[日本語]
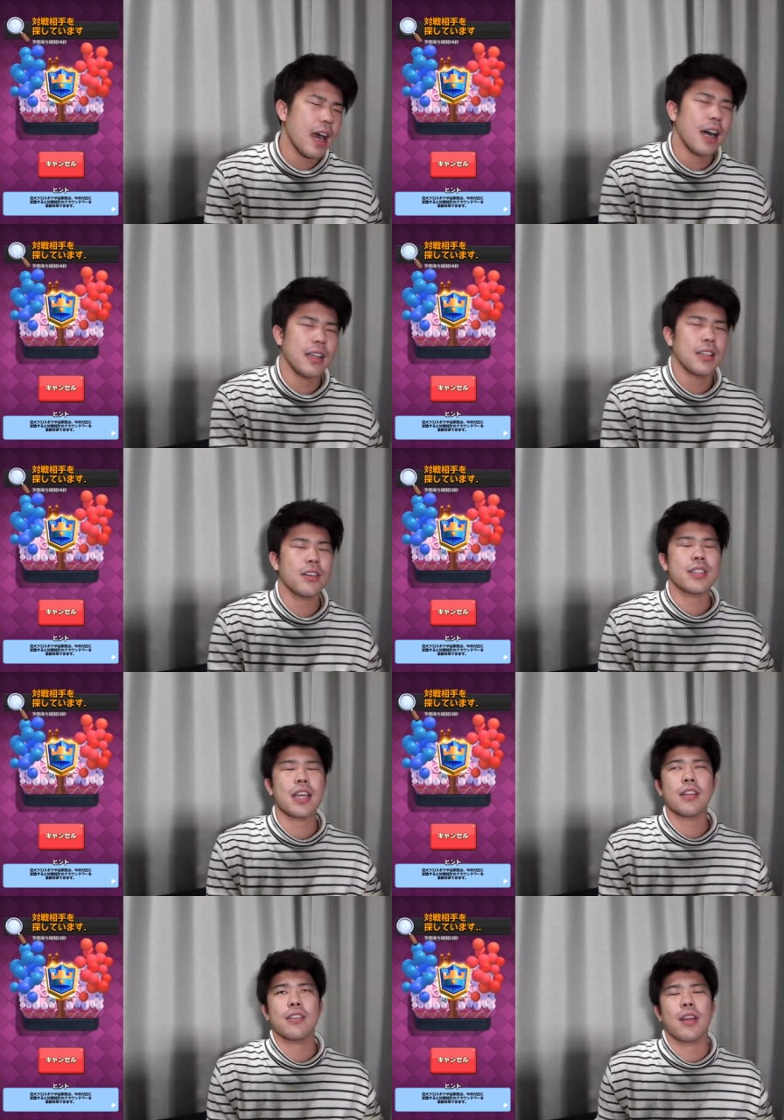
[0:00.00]
あのね、動
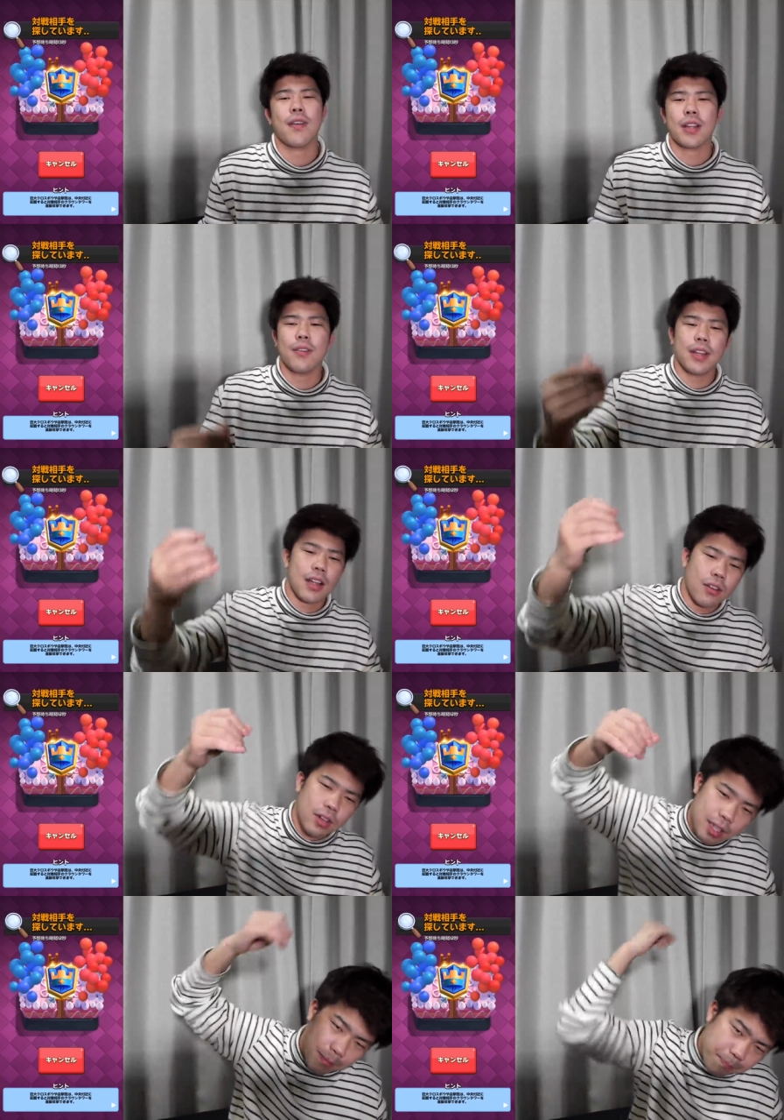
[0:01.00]
作行くとね、まとめてあの、
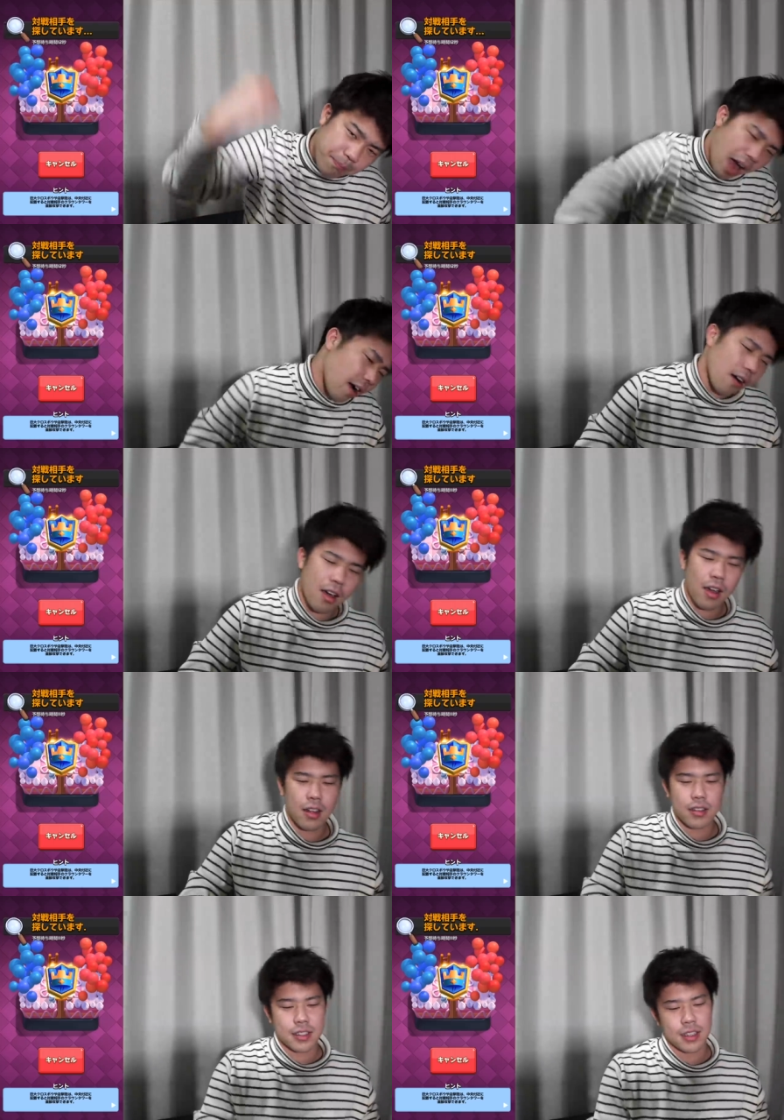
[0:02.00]
檻で
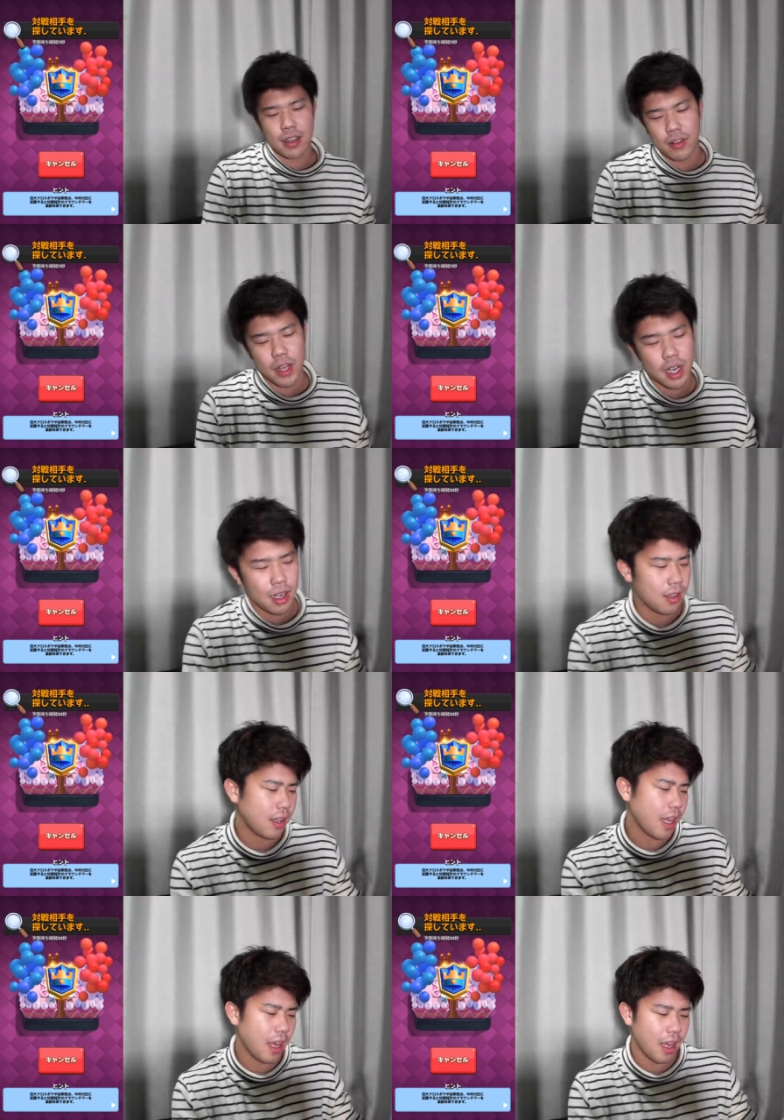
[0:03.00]
パカーンつってね、受けられるん
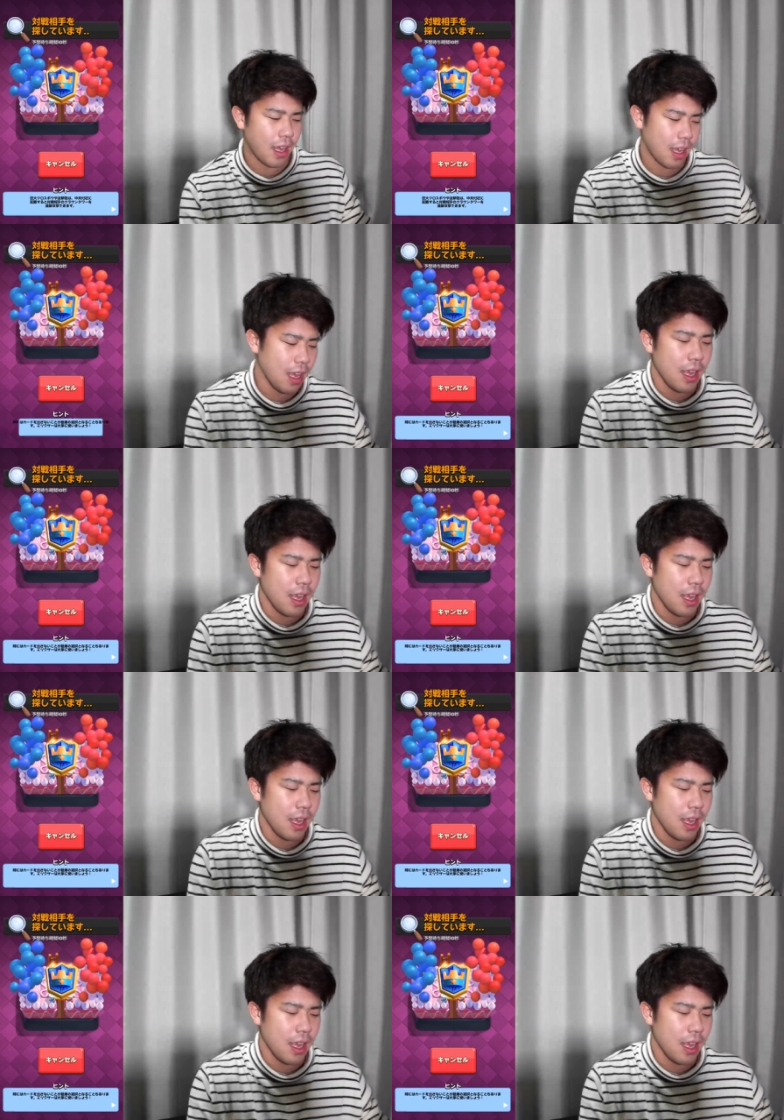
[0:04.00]
で、